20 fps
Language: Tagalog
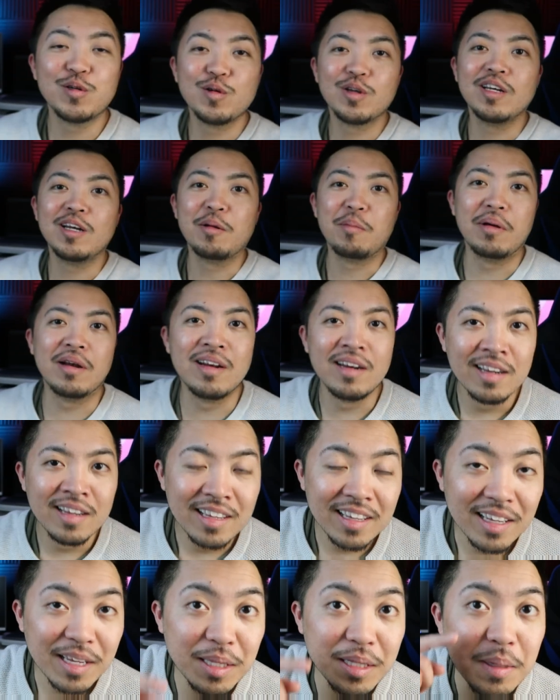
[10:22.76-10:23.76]
Sorry naman.
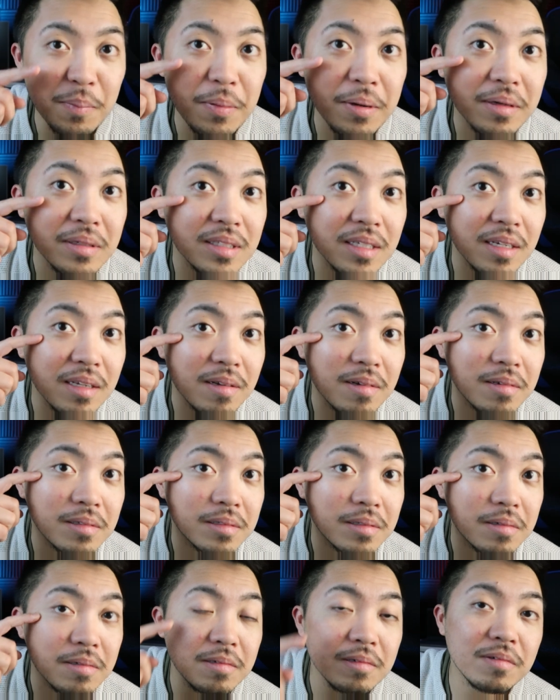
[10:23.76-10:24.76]
hindi, pero
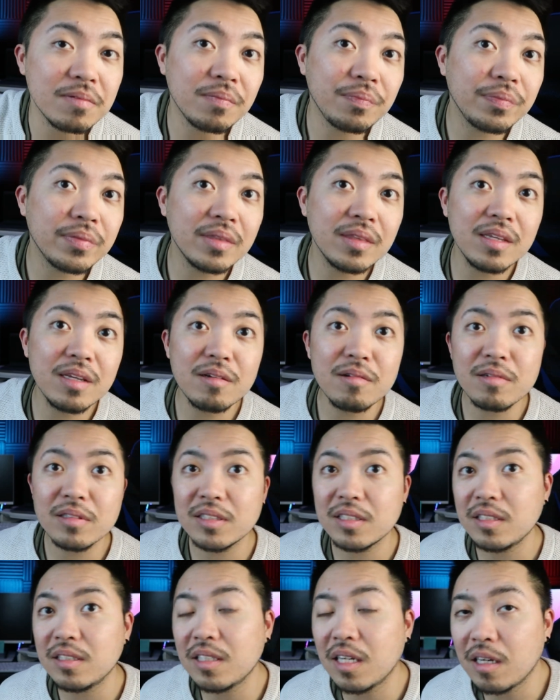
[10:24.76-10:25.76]
seryoso. Hindi ko
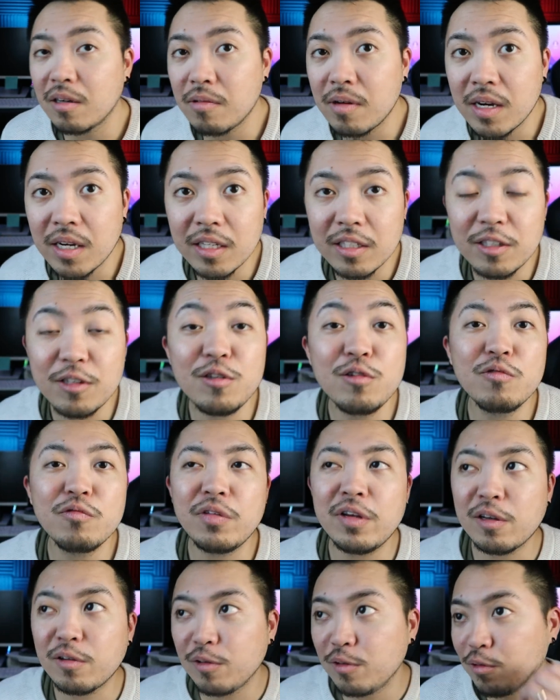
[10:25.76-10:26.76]
kasi nahawakan. Yun yung
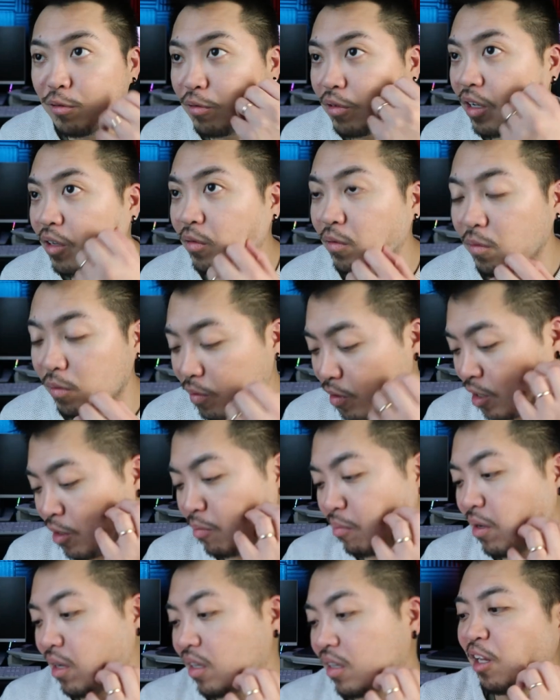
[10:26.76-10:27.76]
feeling ko yung ano. Ano
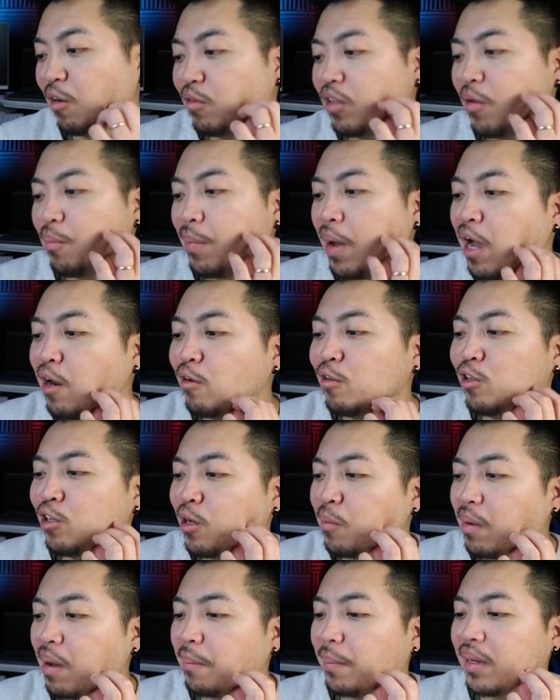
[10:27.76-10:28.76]
ba? Tanong niya, paano
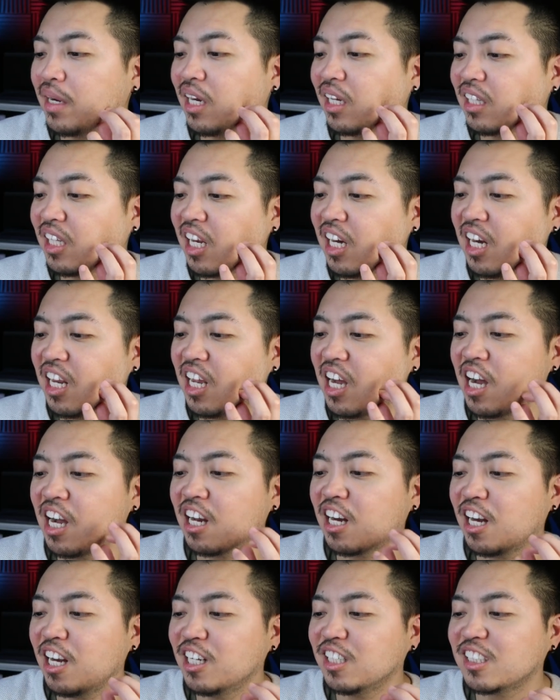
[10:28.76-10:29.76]
niya napapanatili
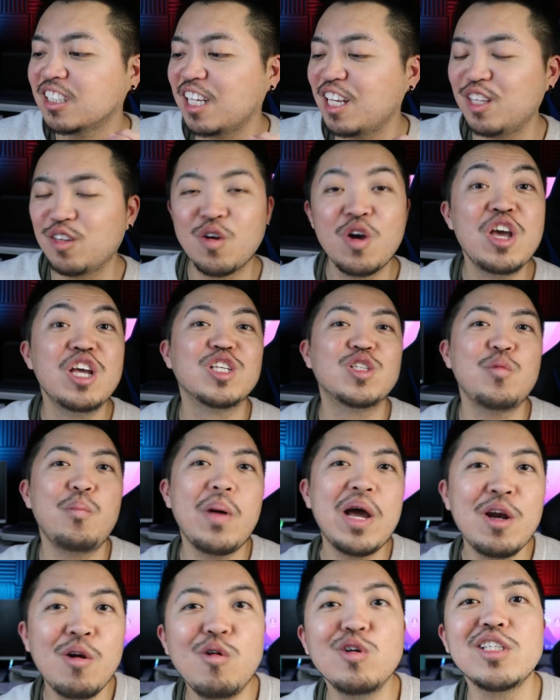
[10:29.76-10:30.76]
ang clear skin niyo? So,
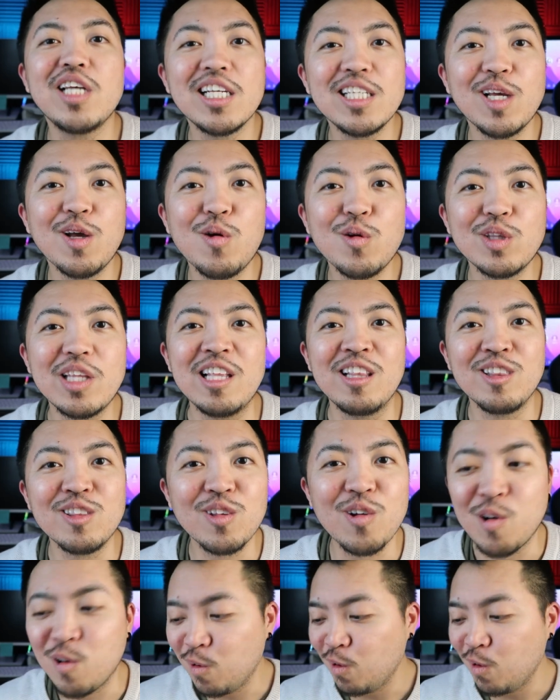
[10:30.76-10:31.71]
paano ko sasagutin to?